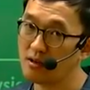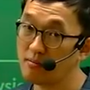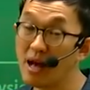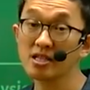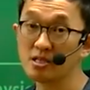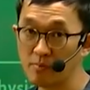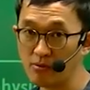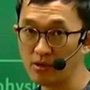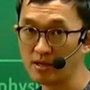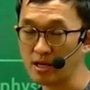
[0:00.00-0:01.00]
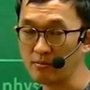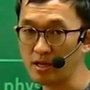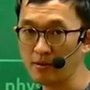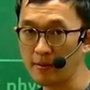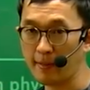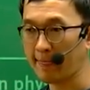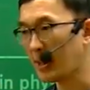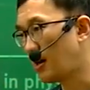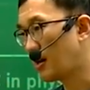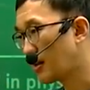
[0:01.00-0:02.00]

막스 베버에 따르면 어,